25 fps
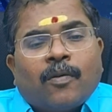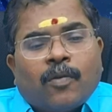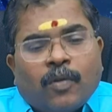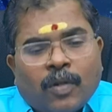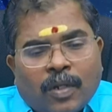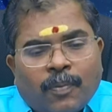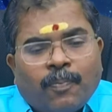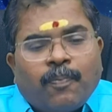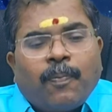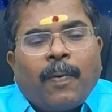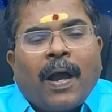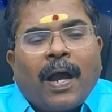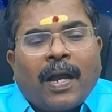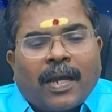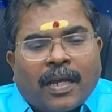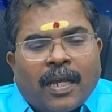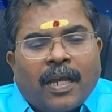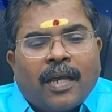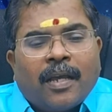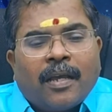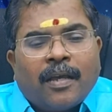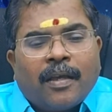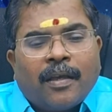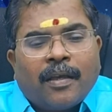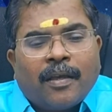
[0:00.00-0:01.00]
குறிப்பாக
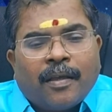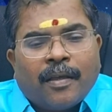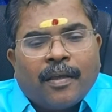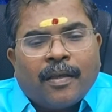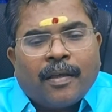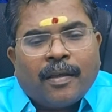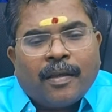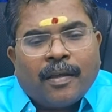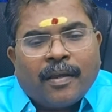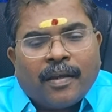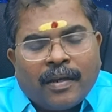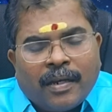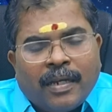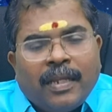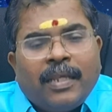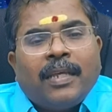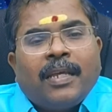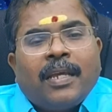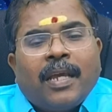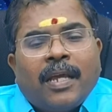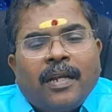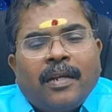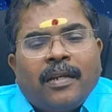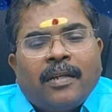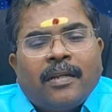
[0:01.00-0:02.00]

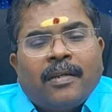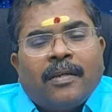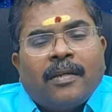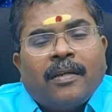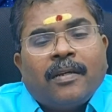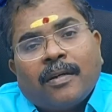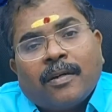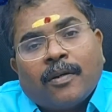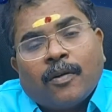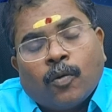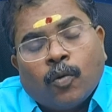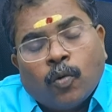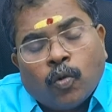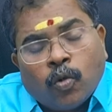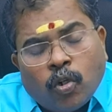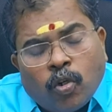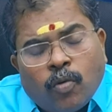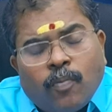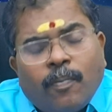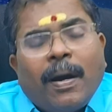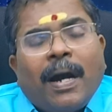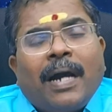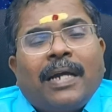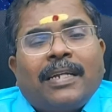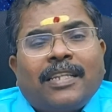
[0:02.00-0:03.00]
நீங்கள் குரு
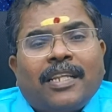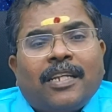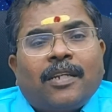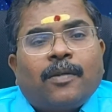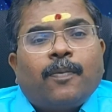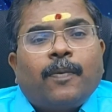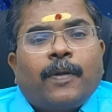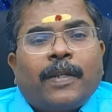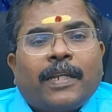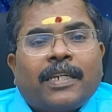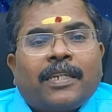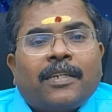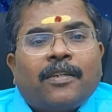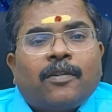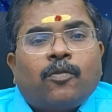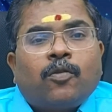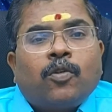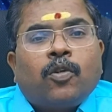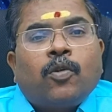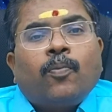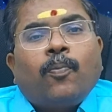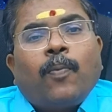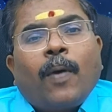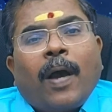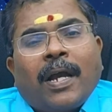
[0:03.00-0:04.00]
மாறுதலுக்கு பிறகு
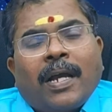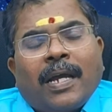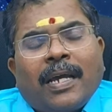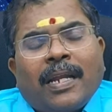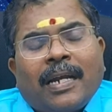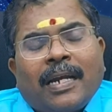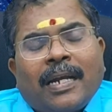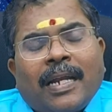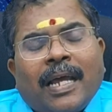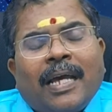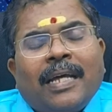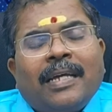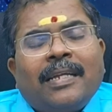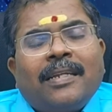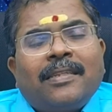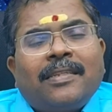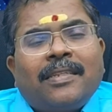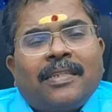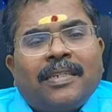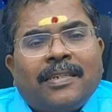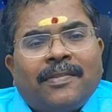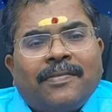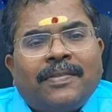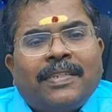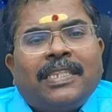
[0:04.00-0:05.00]
குறிப்பாக
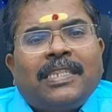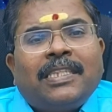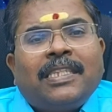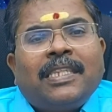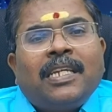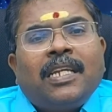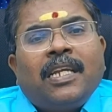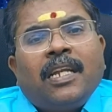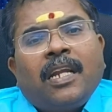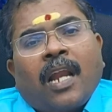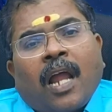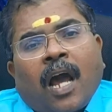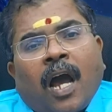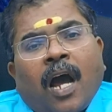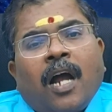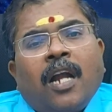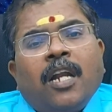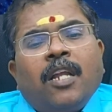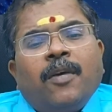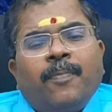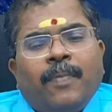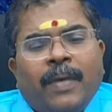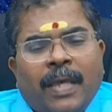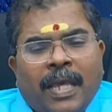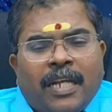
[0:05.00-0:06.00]
ரெண்டாயிரத்தி இருபத்தி
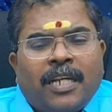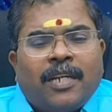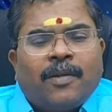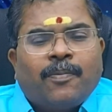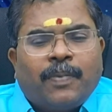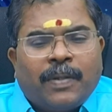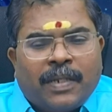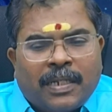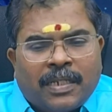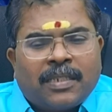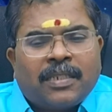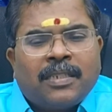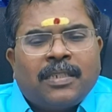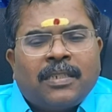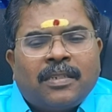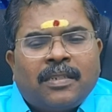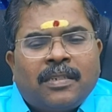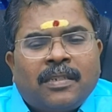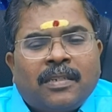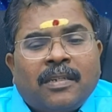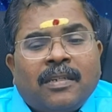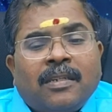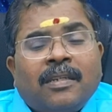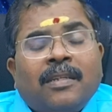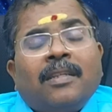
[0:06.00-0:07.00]
நாலு மேக்கு பிறகு
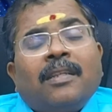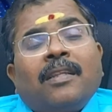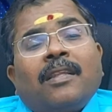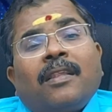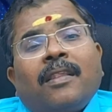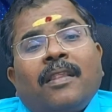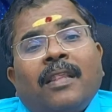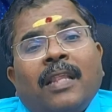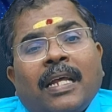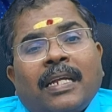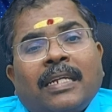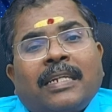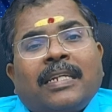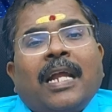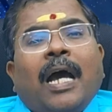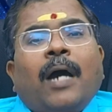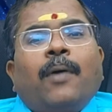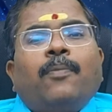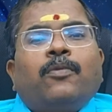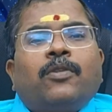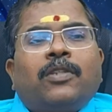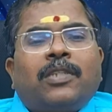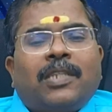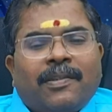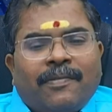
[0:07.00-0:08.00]

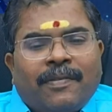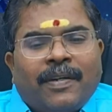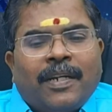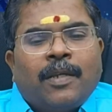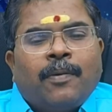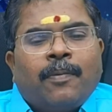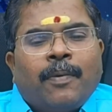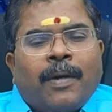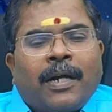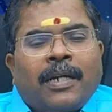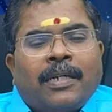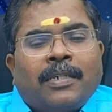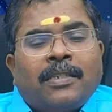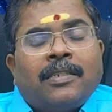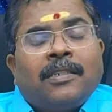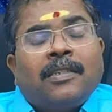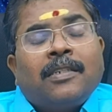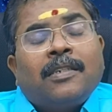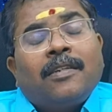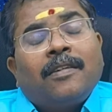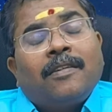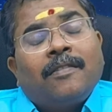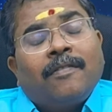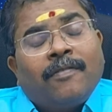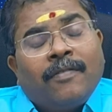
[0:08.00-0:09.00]
தட்சிணாமூர்த்தி வழிபாடு
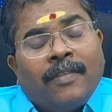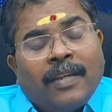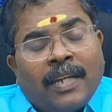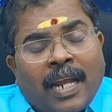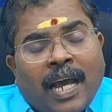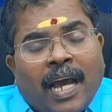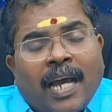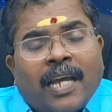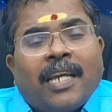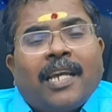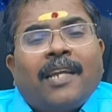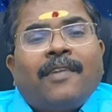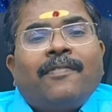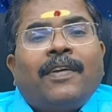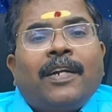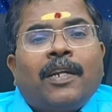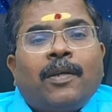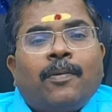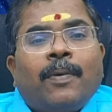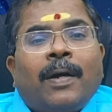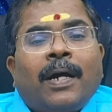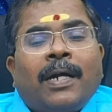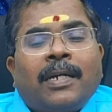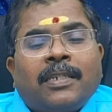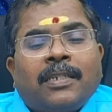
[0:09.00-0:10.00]
விநாயகர்
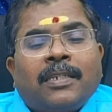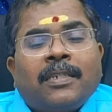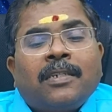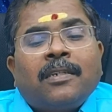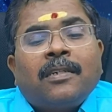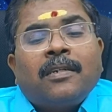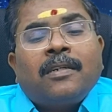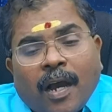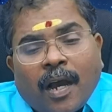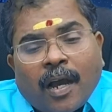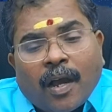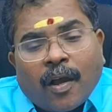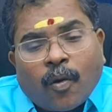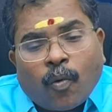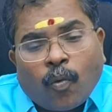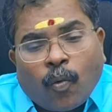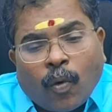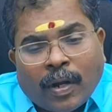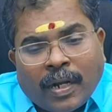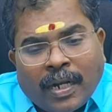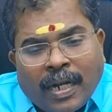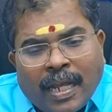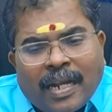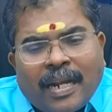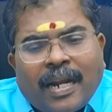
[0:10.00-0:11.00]
வழிபாடு
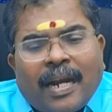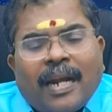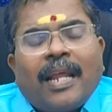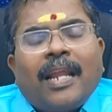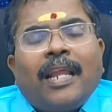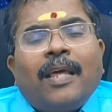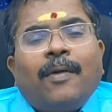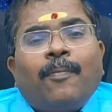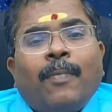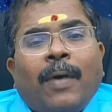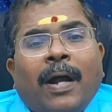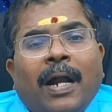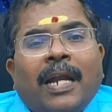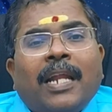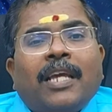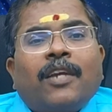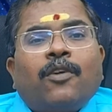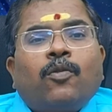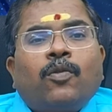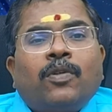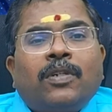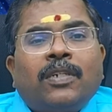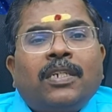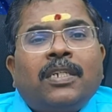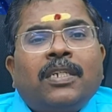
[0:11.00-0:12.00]
கொண்டக்கடலை மாலை
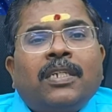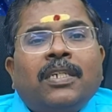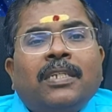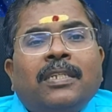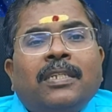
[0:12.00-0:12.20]
கொண்டு